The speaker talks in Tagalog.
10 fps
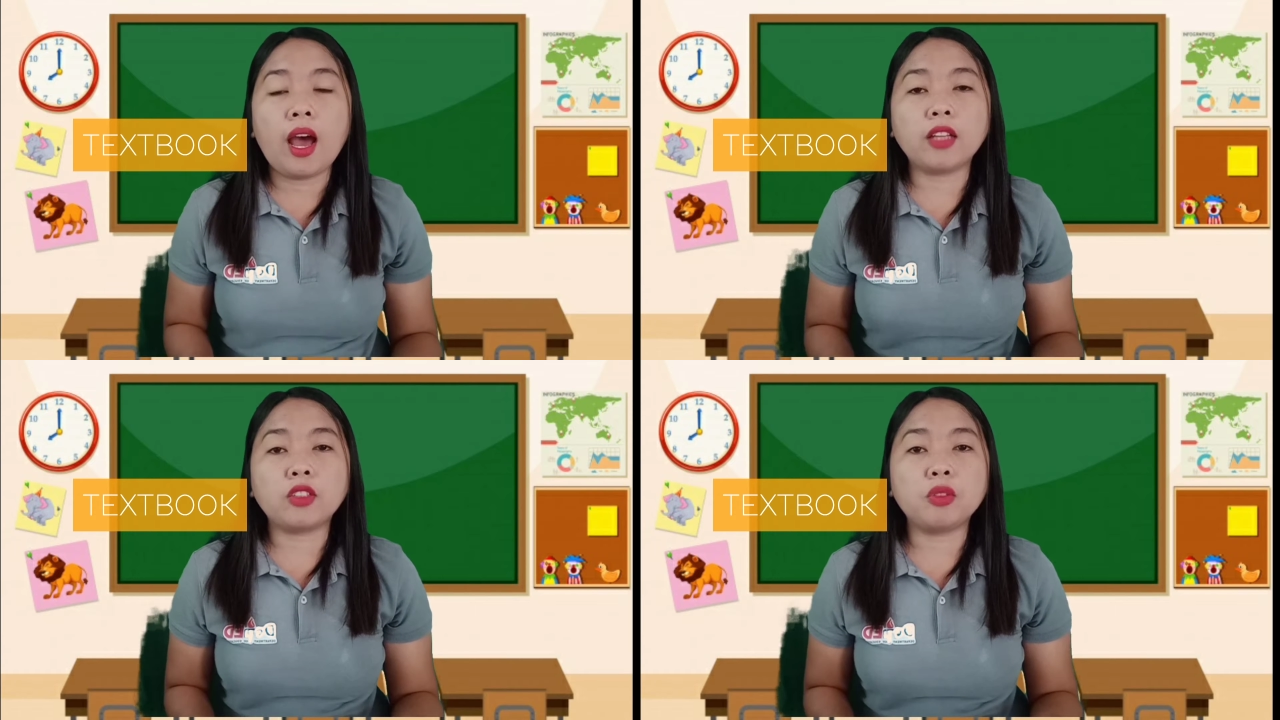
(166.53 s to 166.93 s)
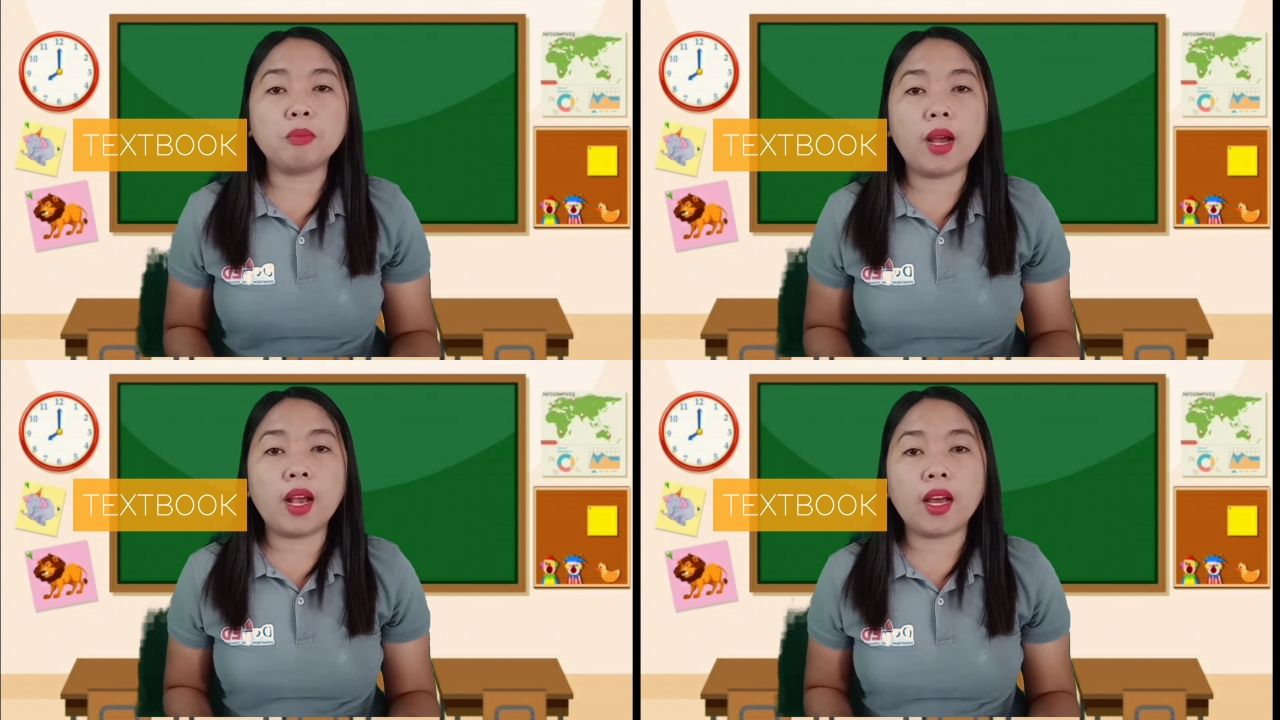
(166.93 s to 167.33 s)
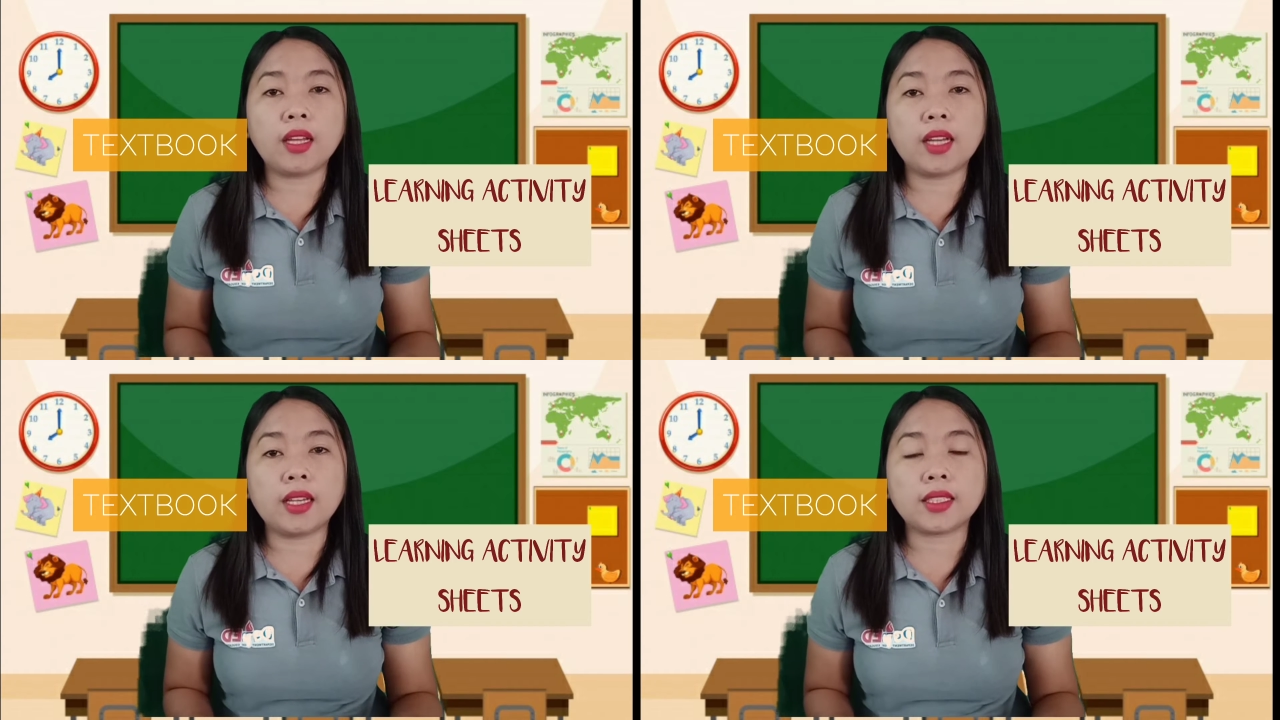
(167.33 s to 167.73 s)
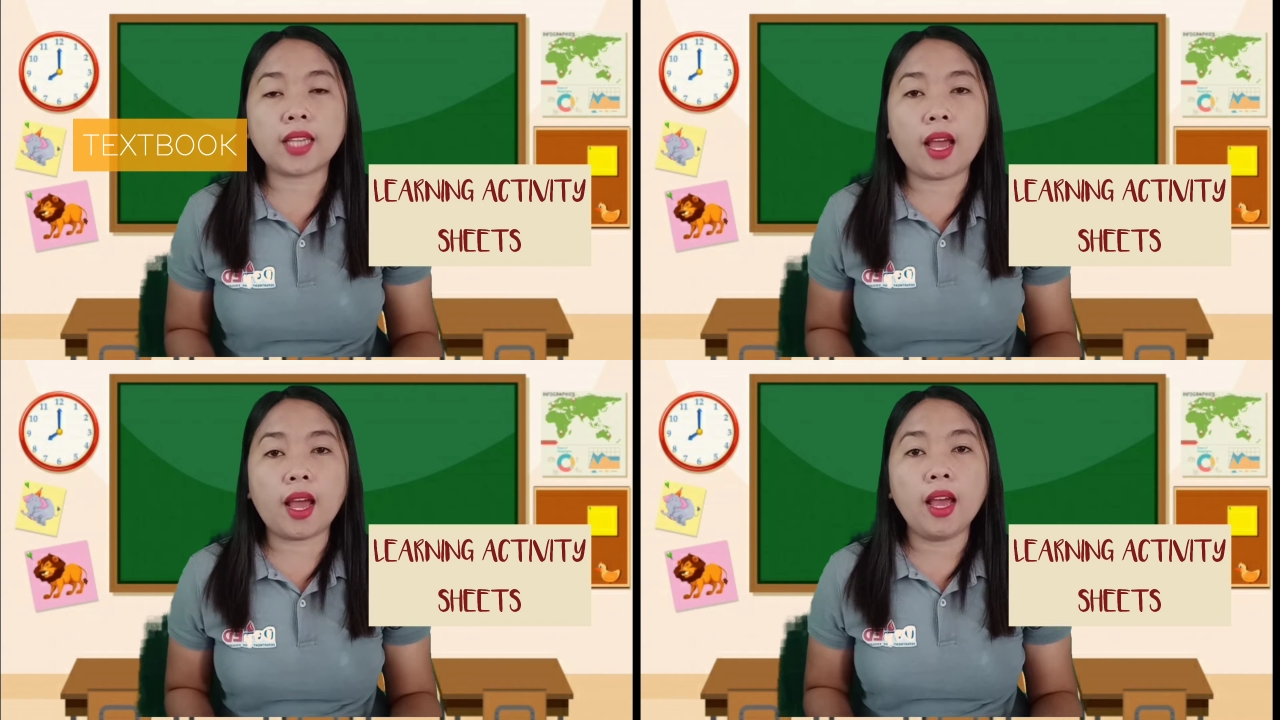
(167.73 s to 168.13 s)
at yung mga
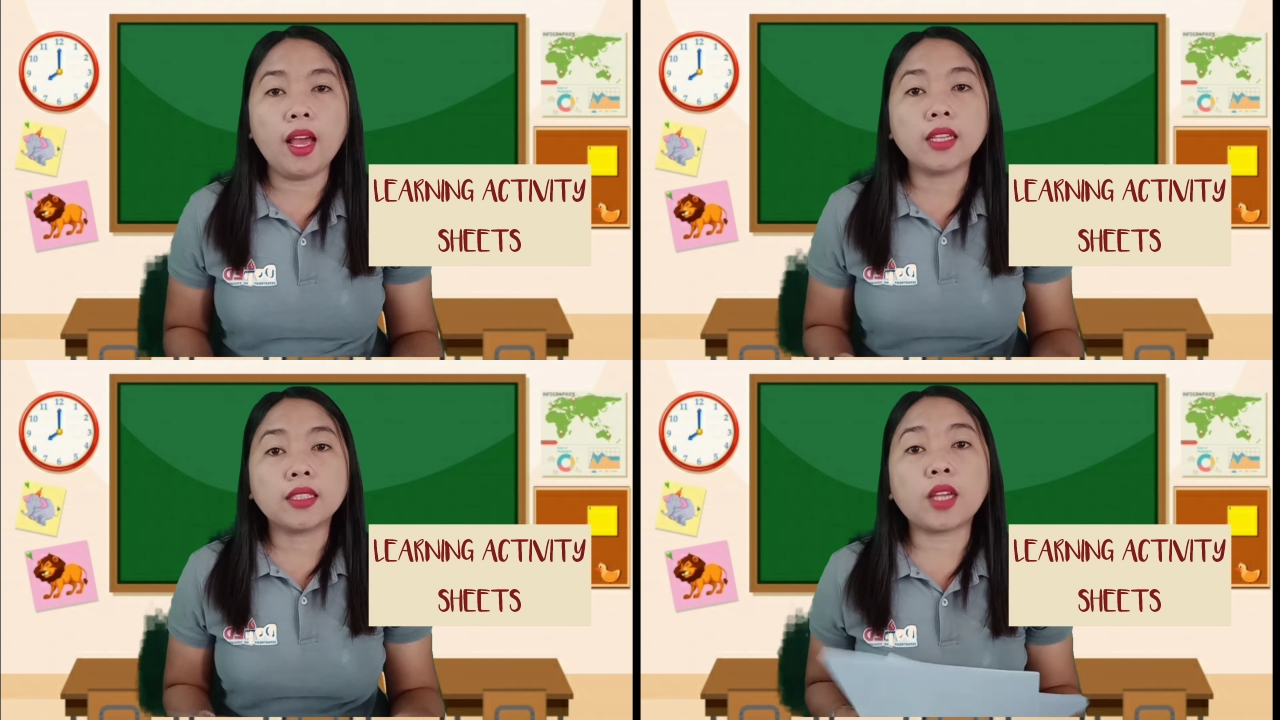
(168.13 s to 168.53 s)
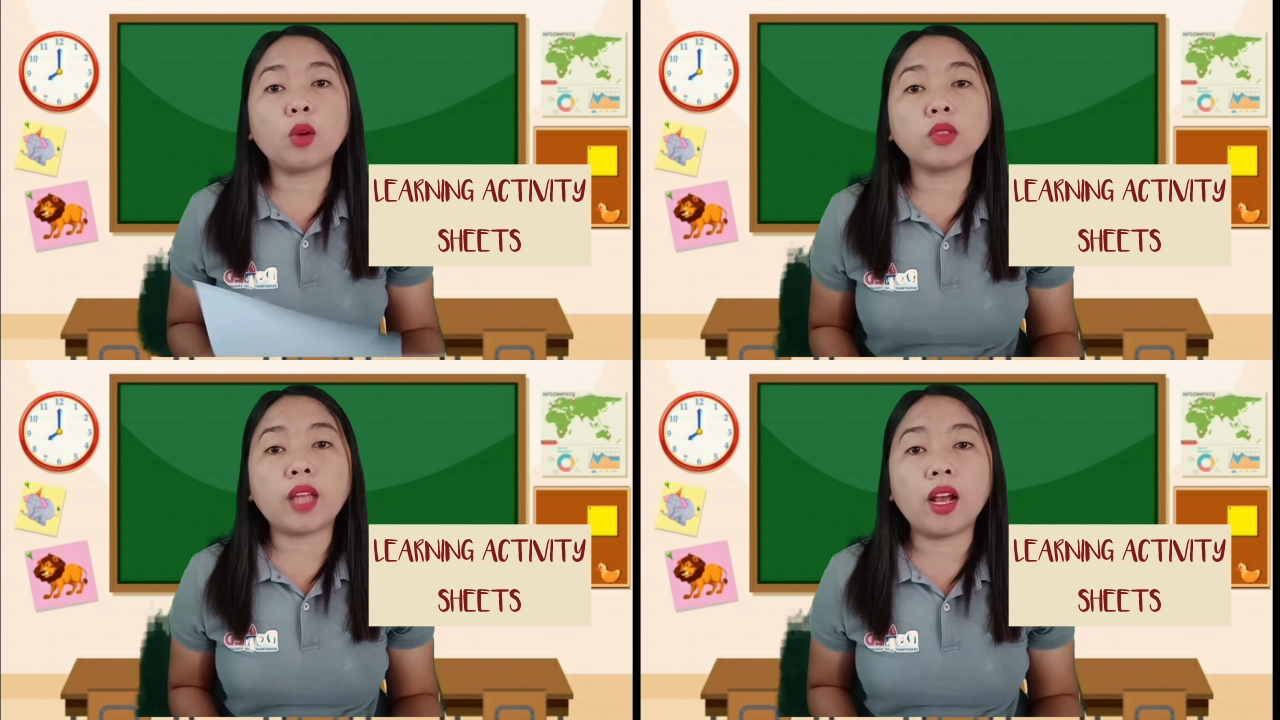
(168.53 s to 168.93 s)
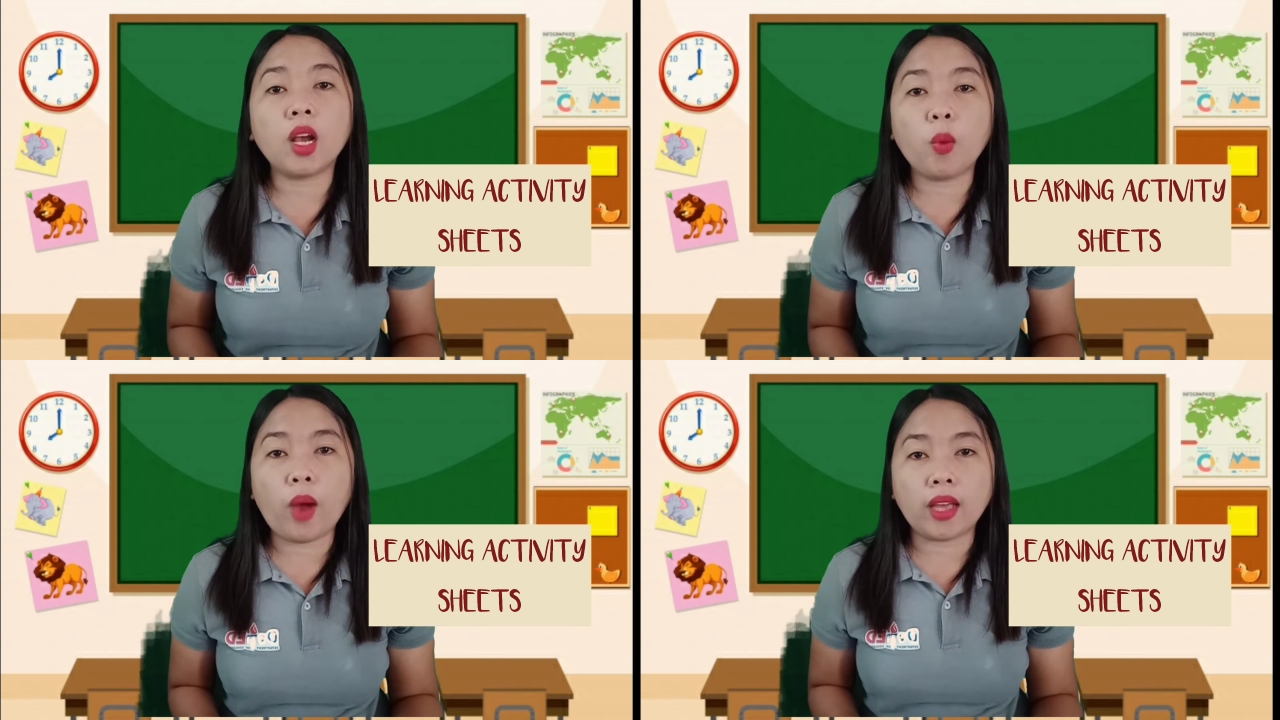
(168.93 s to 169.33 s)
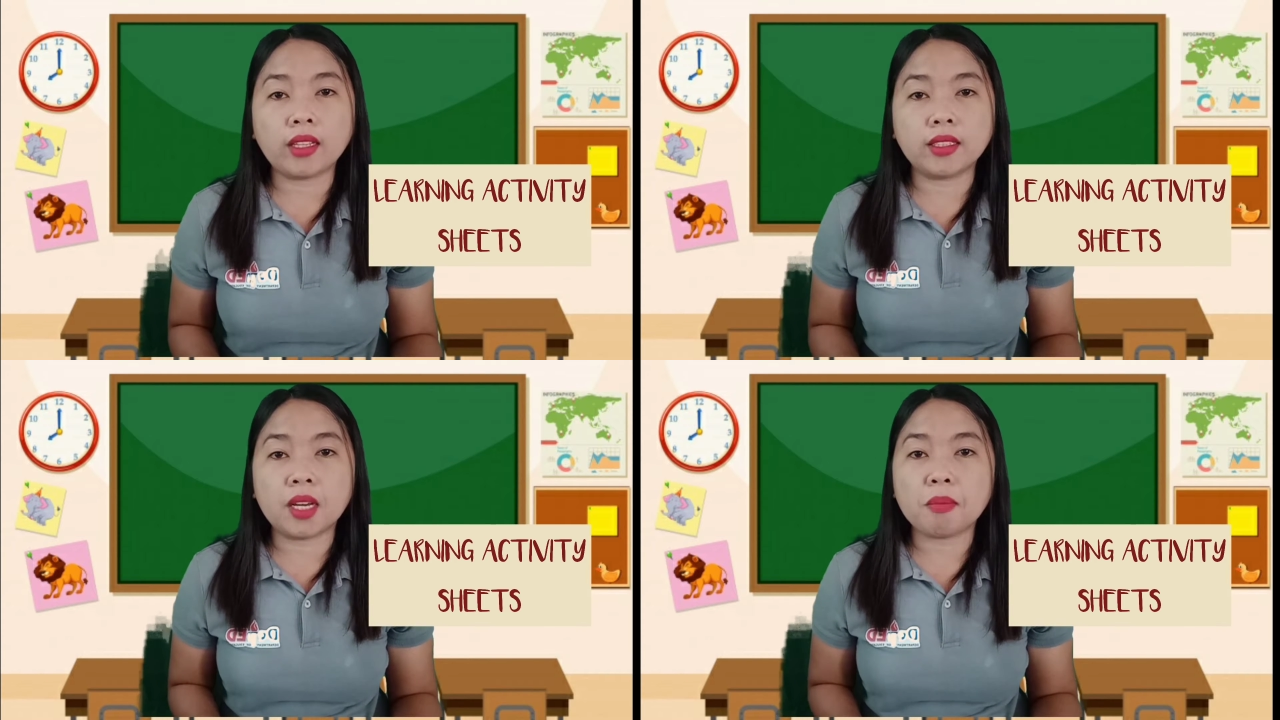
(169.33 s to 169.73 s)
nasa sagutang
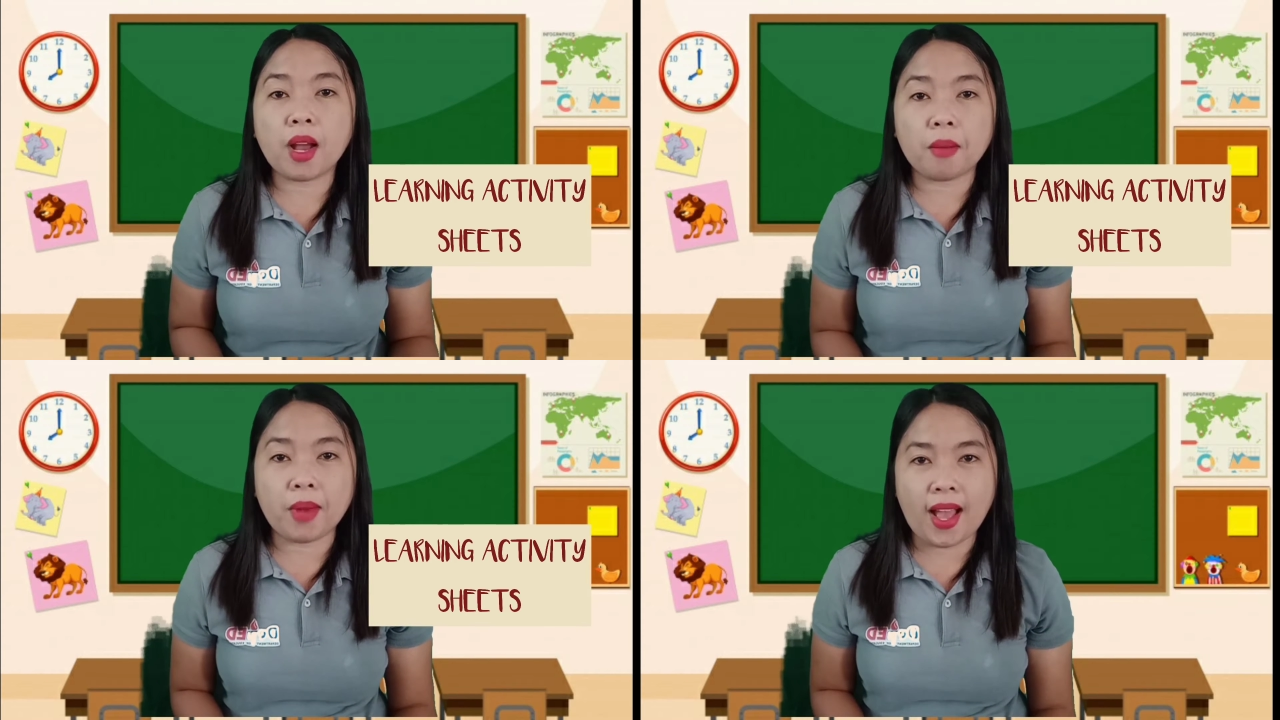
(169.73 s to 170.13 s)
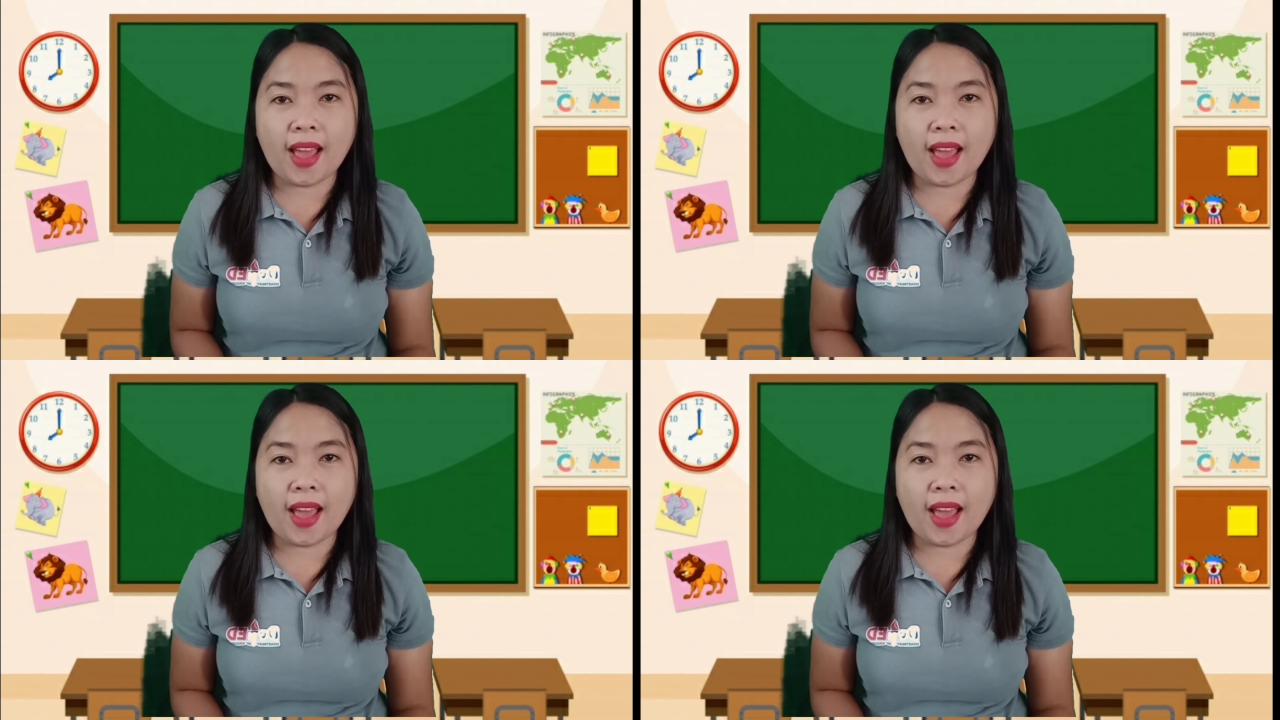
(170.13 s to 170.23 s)
gawain ng mga